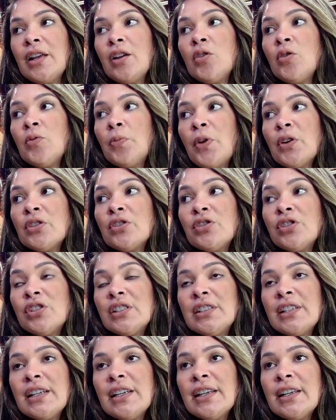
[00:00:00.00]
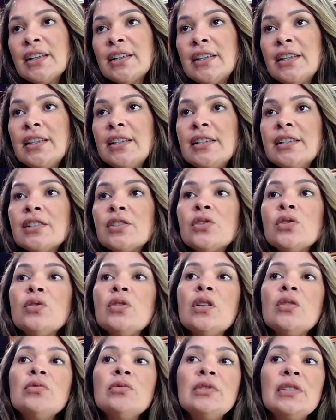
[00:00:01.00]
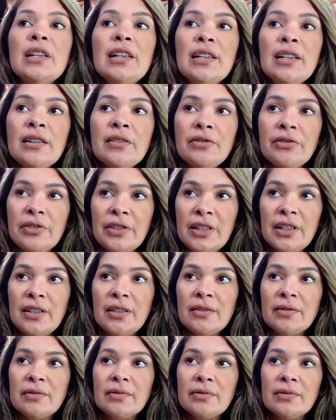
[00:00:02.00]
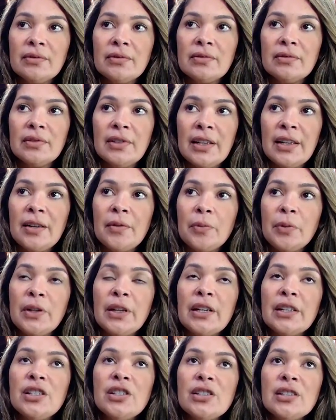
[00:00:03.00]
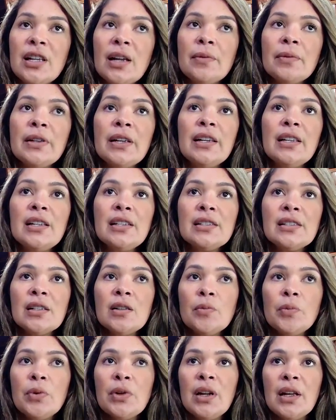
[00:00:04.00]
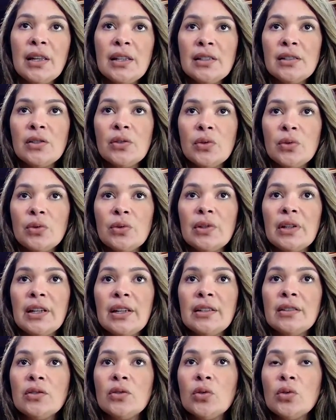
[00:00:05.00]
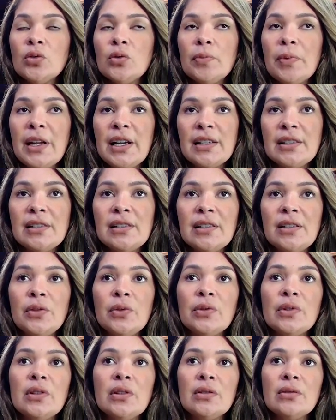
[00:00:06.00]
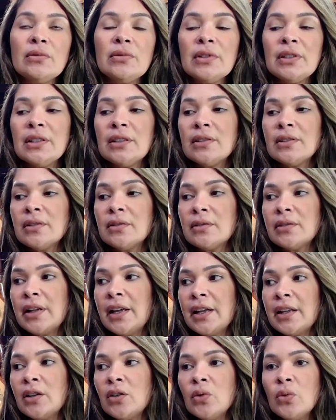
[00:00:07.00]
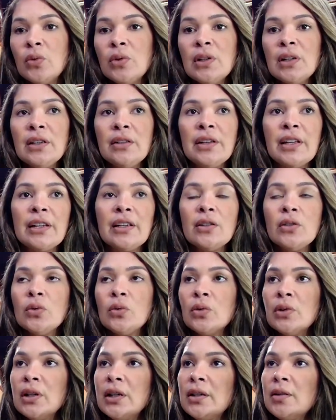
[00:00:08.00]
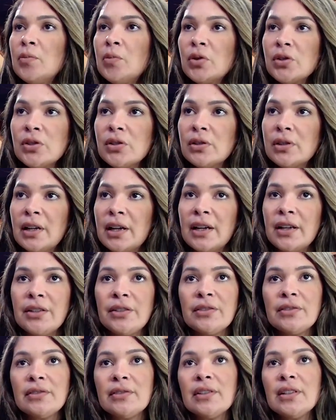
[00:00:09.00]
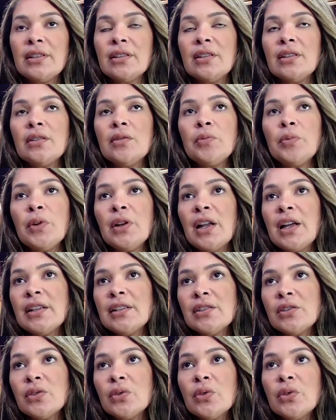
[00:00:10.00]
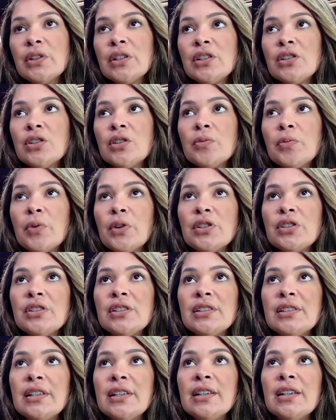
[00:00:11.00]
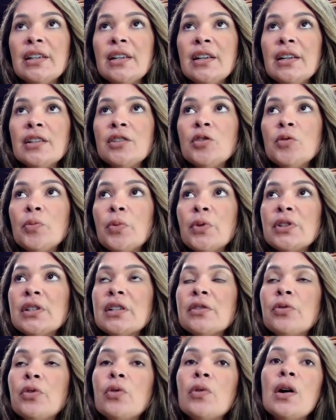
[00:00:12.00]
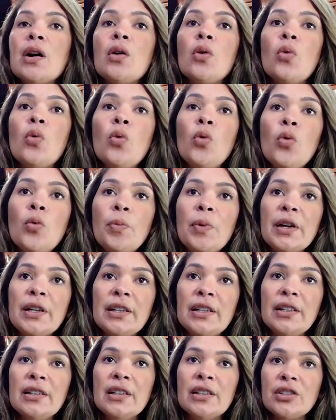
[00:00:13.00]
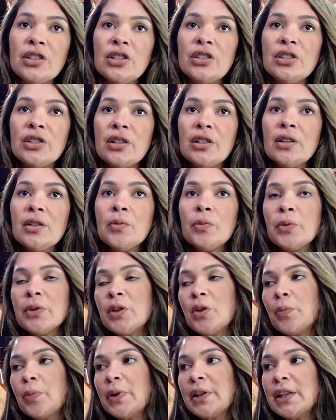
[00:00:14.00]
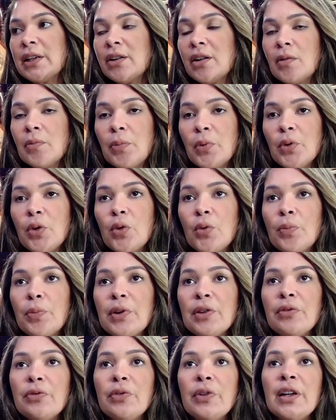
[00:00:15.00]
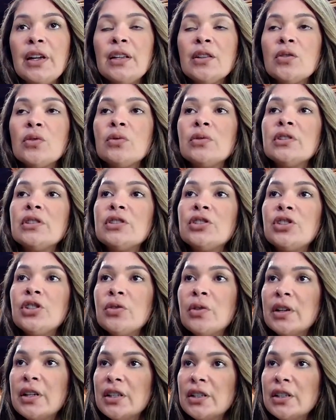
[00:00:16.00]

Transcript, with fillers: Eu não posso dizer que isso não tem a ver né? Porque a gente sabe que a eleição polarizou, né? Em todo o Brasil. Então é Lula, era Lula e Bolsonaro. É. Então polarizou, a gente pode dizer, a gente não pode dizer que foi uma culpa aqui da gestão, porque o Petacampo apoiou o prefeito, com, tinha